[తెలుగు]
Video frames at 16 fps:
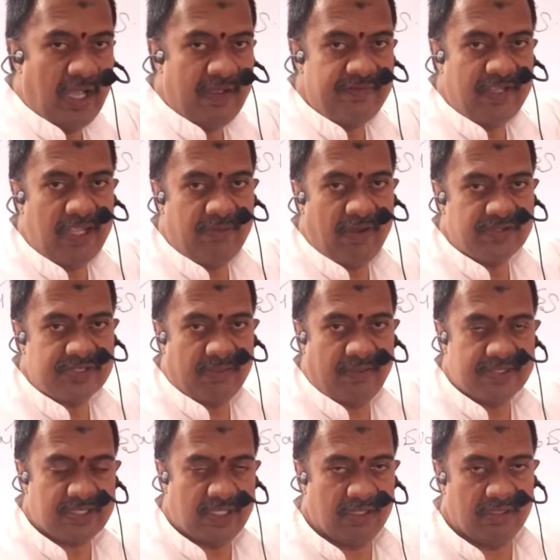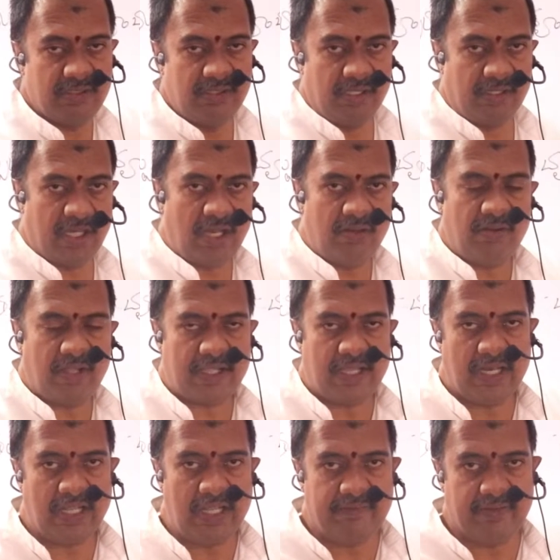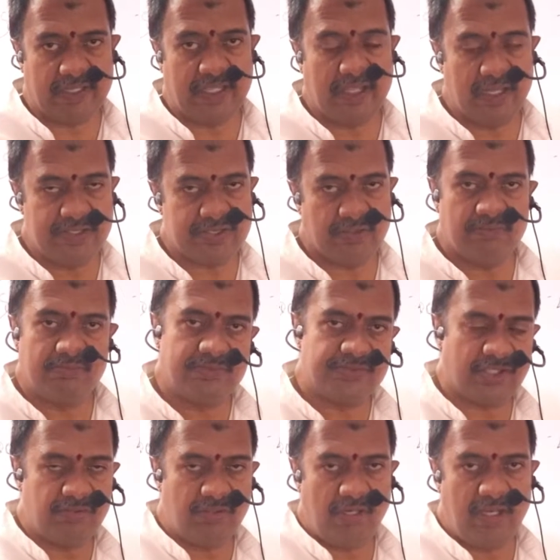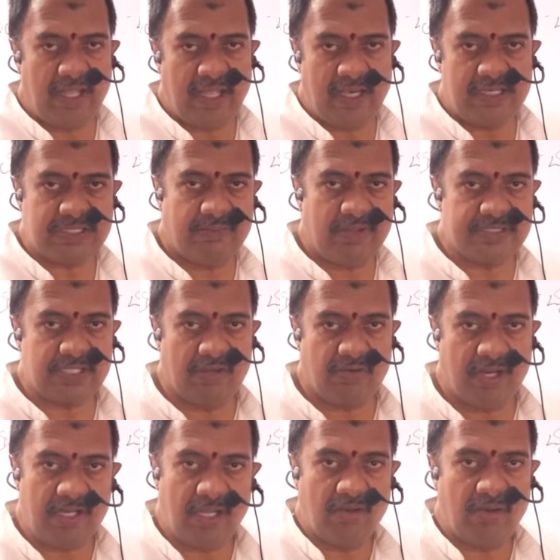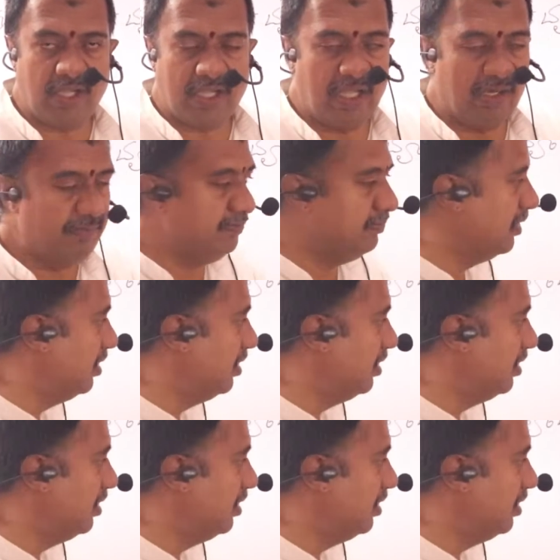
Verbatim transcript: అవ్యయభావ సమాసాలు నాలుగు రకాలుగా వర్గీకరించాం సందుల్లో లాగానే సమాసాలు కూడా నాలుగు రకాలు